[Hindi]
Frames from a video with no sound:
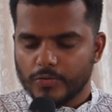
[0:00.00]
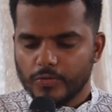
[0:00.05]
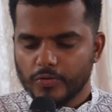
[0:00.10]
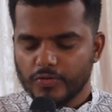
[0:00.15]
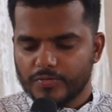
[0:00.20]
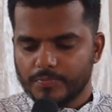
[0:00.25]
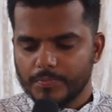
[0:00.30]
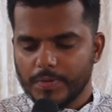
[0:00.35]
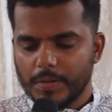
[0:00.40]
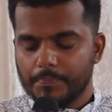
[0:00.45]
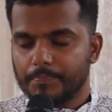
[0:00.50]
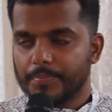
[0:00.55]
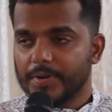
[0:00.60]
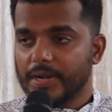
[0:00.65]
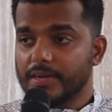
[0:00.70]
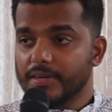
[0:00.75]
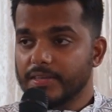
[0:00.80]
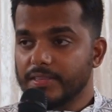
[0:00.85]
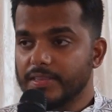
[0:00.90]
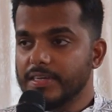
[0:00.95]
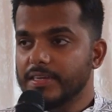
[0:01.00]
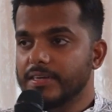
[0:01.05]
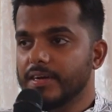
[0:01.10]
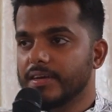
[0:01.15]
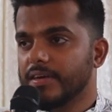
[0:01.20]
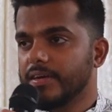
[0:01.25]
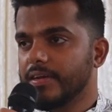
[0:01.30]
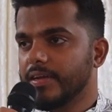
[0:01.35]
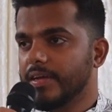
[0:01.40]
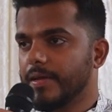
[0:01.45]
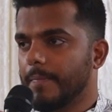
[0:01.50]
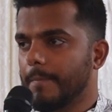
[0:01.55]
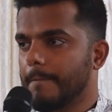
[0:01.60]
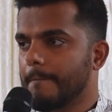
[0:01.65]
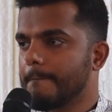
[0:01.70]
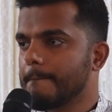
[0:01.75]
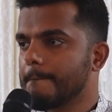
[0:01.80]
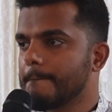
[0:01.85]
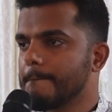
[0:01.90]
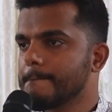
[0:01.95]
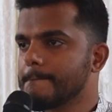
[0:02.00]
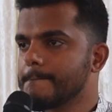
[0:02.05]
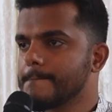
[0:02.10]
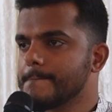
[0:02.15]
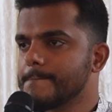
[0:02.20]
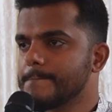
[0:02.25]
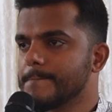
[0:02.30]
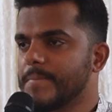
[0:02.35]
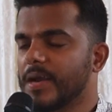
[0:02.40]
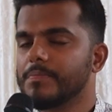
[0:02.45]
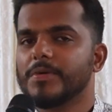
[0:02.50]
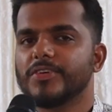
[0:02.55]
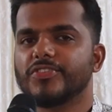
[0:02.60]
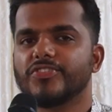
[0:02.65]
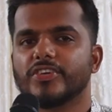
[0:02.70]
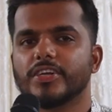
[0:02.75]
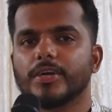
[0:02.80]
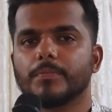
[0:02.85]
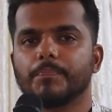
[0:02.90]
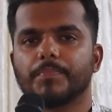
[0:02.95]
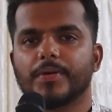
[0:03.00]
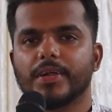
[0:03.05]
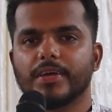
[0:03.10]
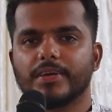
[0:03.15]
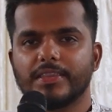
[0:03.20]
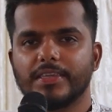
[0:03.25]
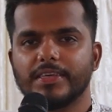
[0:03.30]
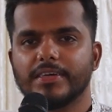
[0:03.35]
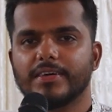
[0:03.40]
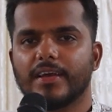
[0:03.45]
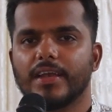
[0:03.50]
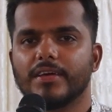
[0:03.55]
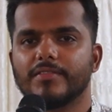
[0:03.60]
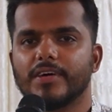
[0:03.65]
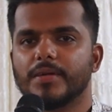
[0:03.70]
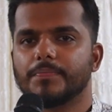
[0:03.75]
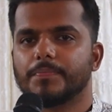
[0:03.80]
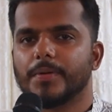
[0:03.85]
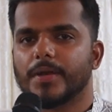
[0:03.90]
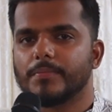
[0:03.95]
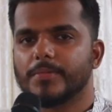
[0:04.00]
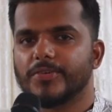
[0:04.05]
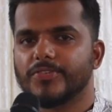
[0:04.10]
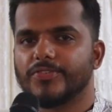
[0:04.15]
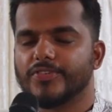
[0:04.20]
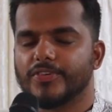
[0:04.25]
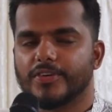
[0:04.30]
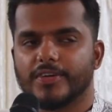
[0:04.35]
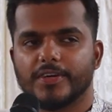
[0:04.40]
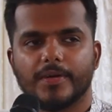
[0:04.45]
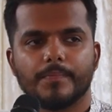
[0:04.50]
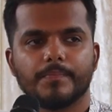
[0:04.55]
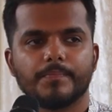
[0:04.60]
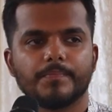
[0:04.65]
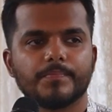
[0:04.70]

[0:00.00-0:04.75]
उसमें प्रगतिकरण है परमेश्वर एक प्रगति करने वाला परमेश्वर है